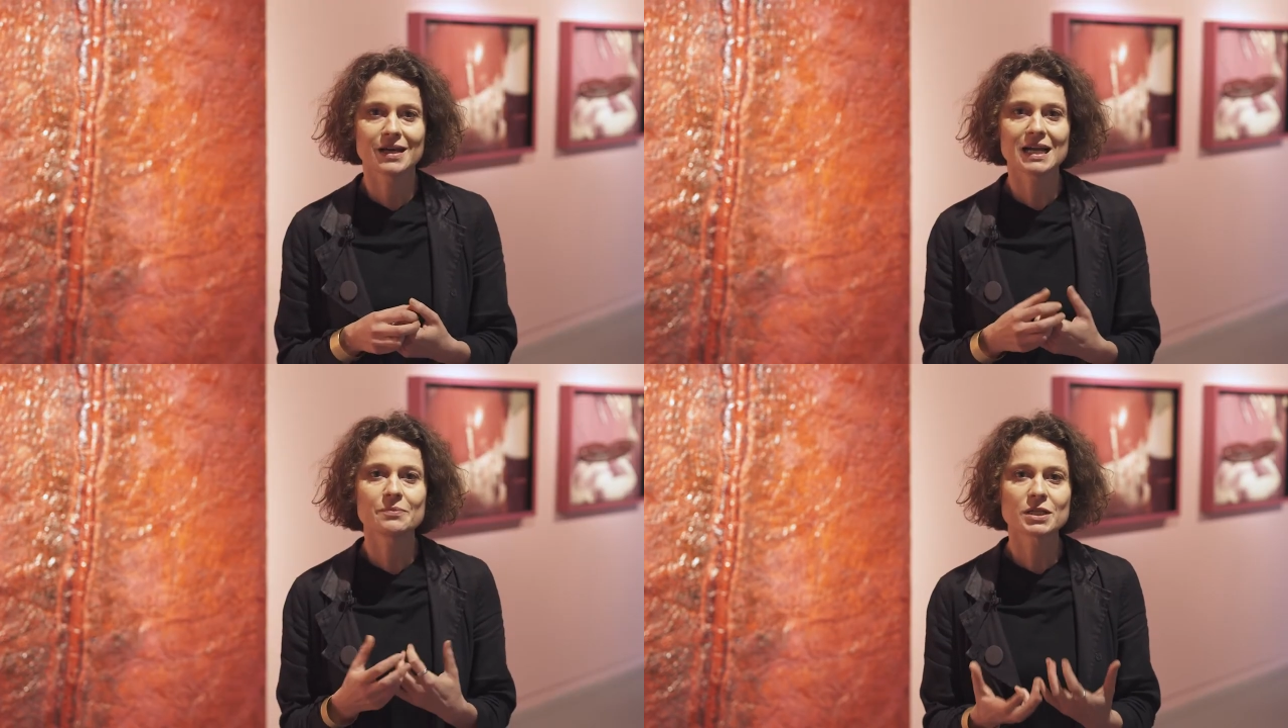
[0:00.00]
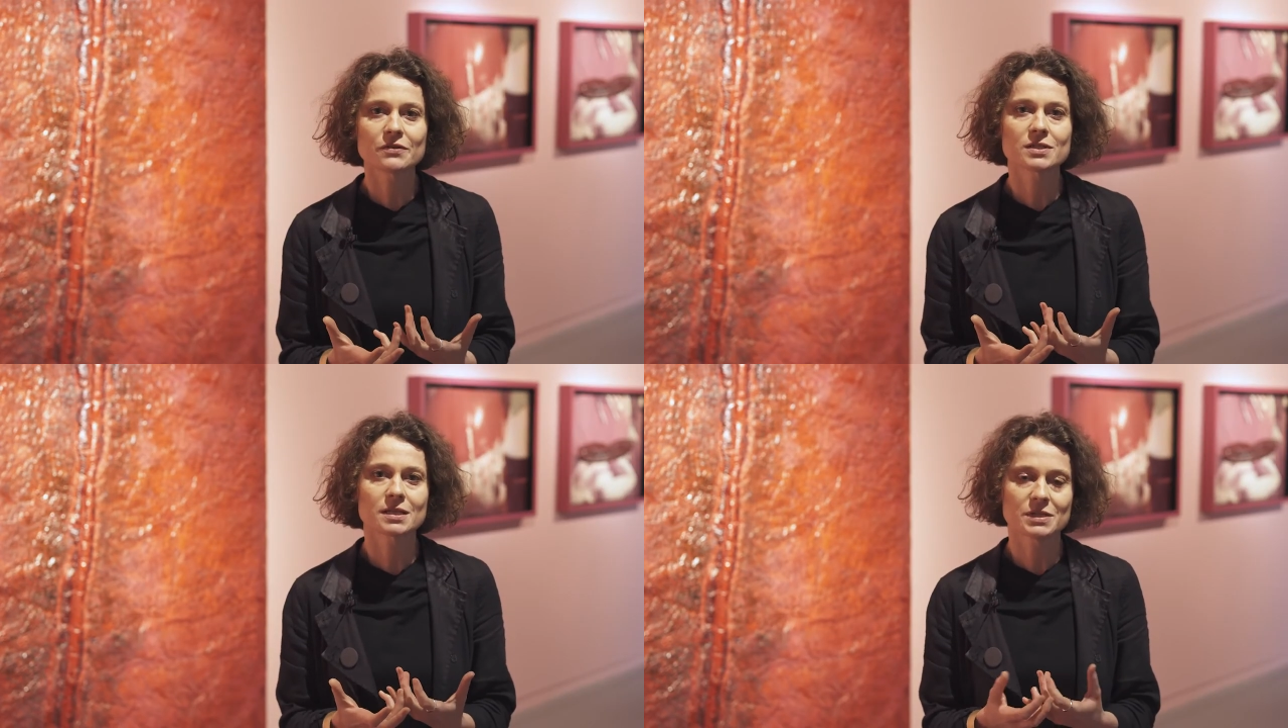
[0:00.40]
ale przede
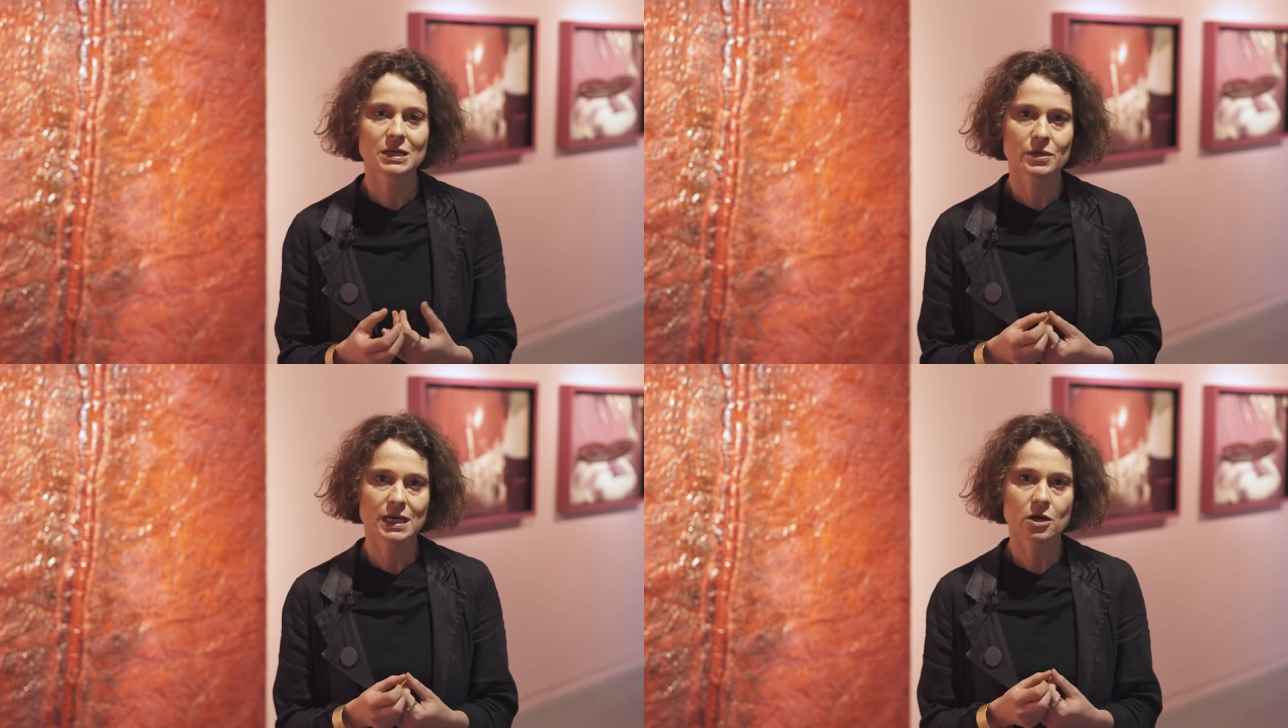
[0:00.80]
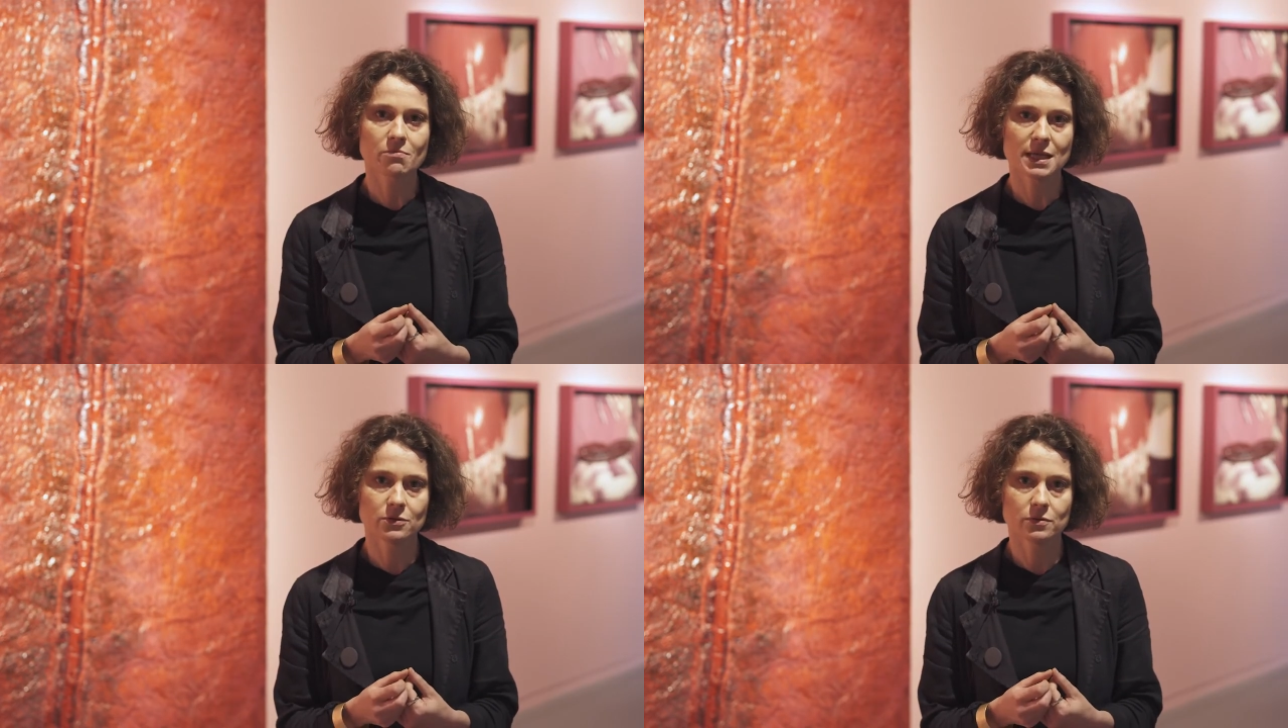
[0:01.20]
wszystkim ciało jako
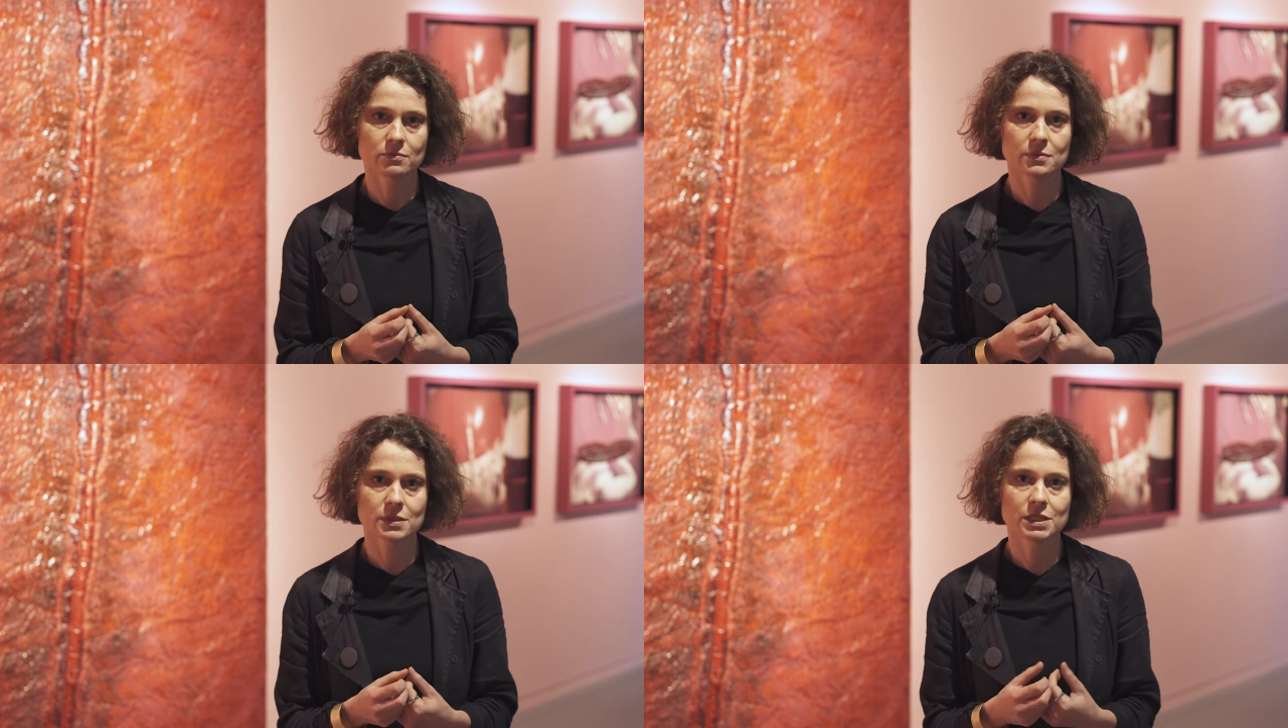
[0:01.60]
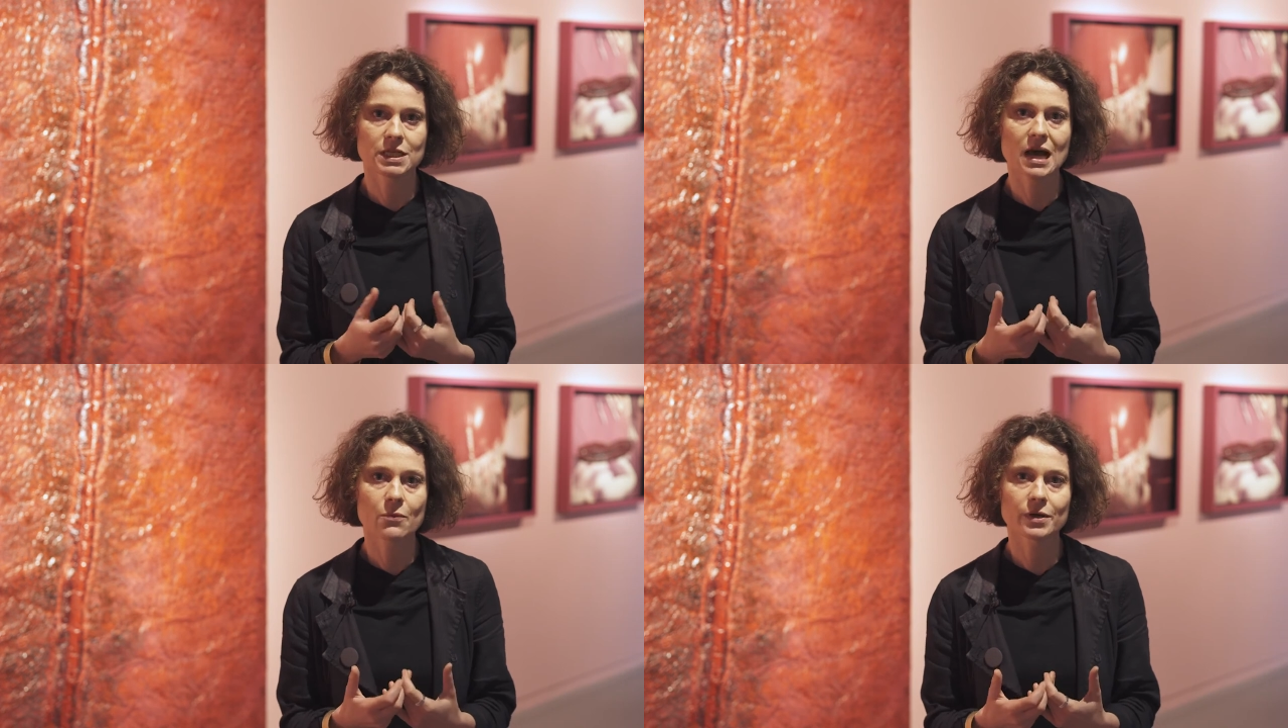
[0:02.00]
medium,
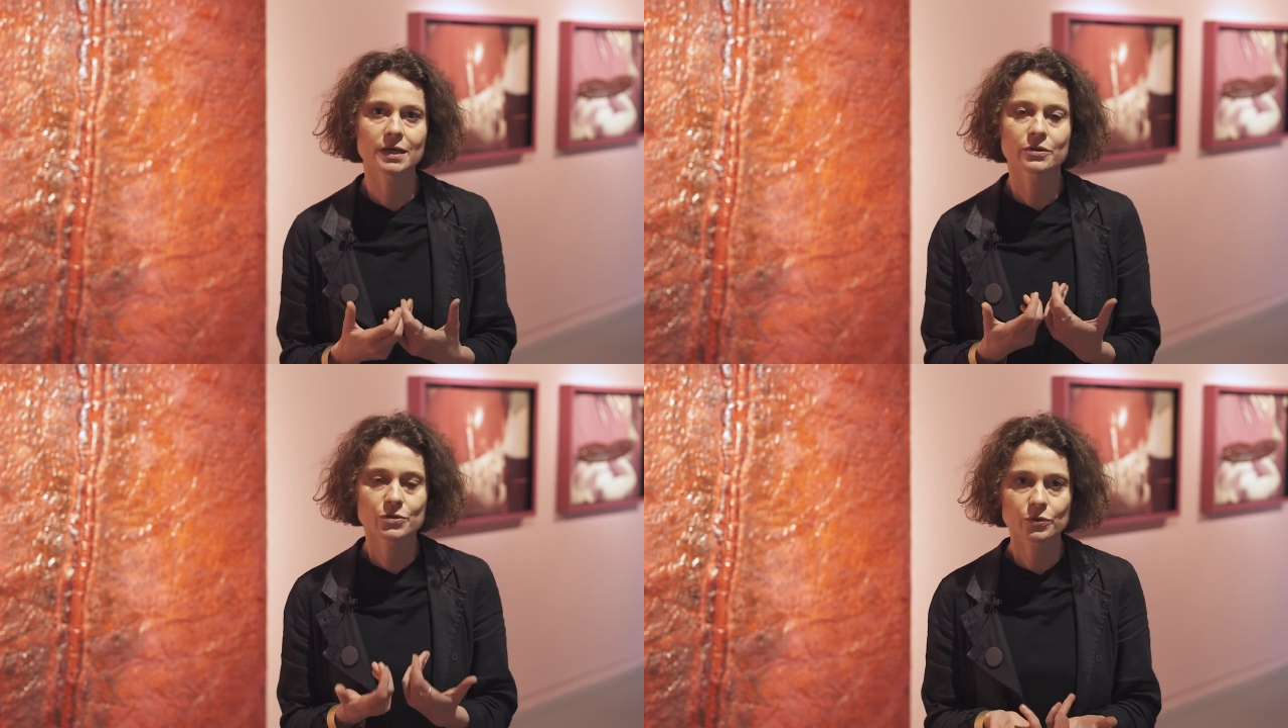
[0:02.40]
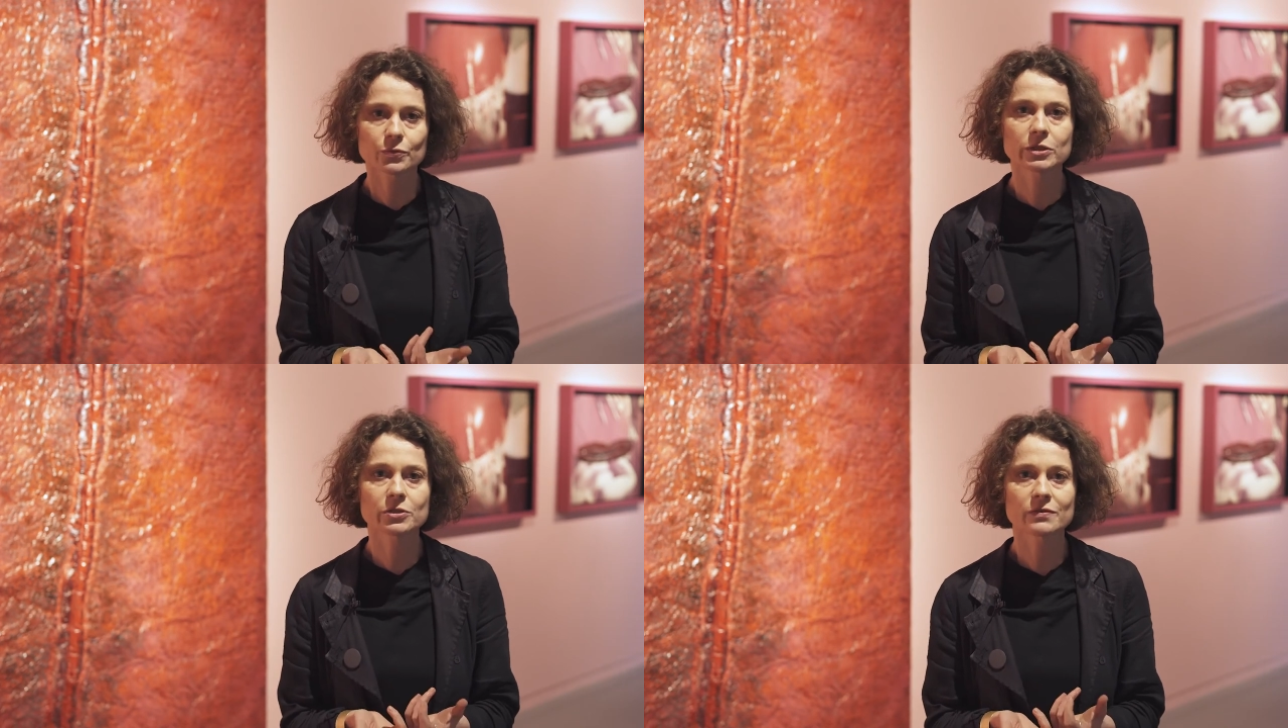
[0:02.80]
ciało jako
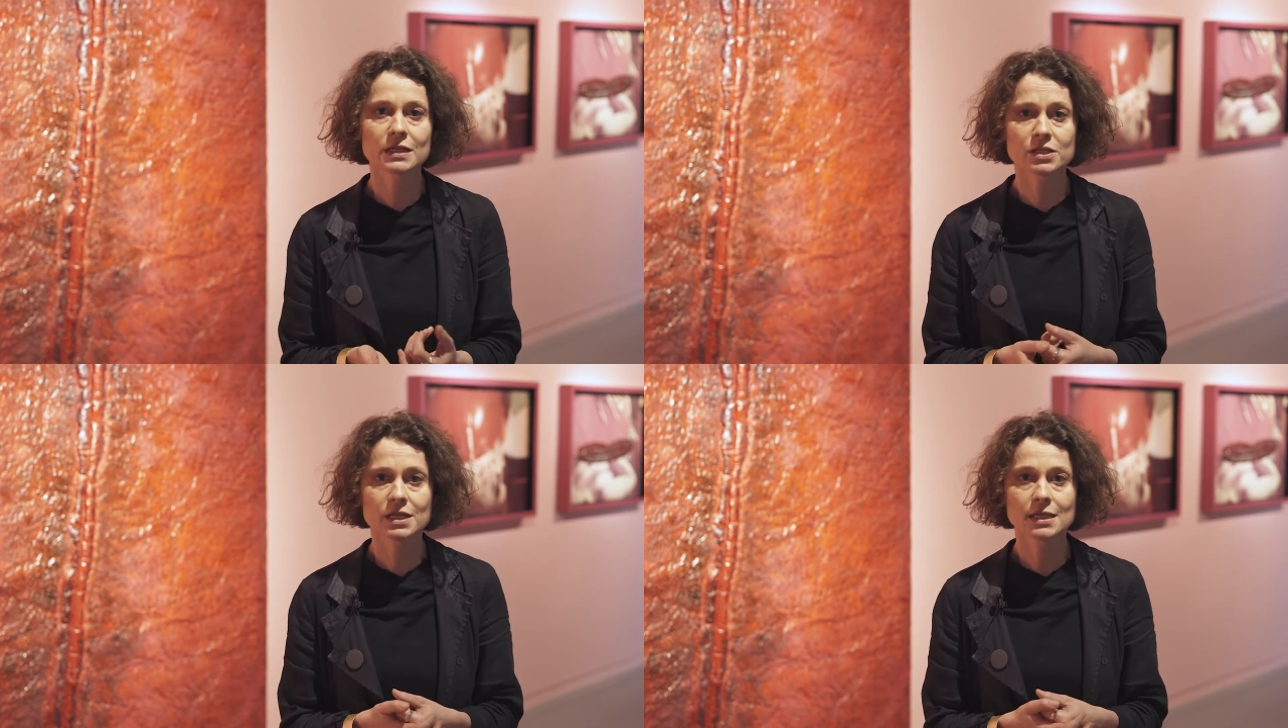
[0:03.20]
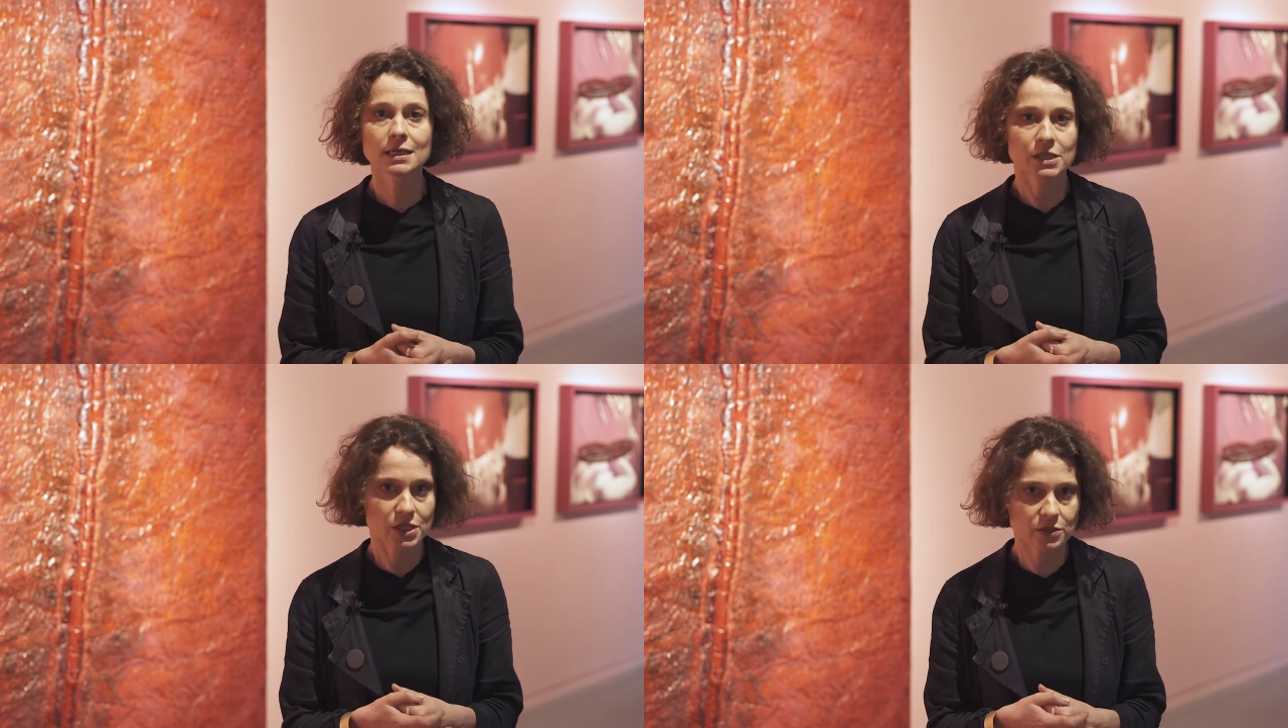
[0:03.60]
źródło doświadczenia,
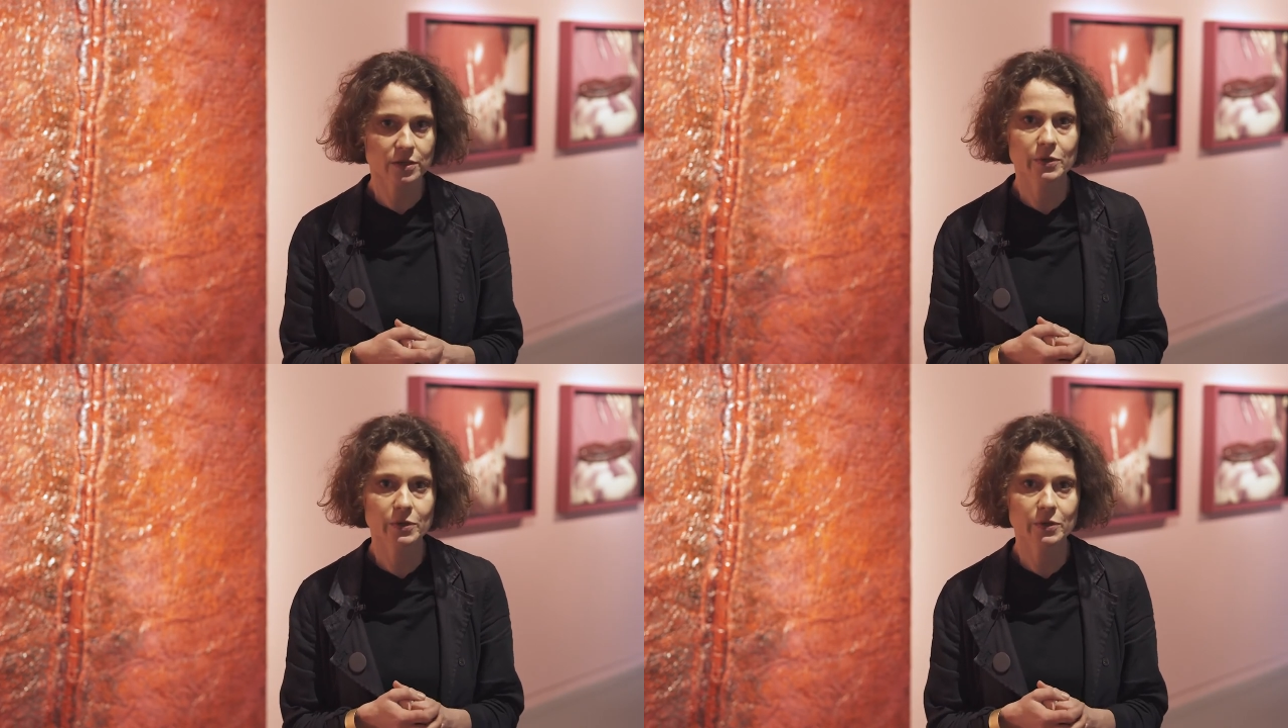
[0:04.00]
nierzadko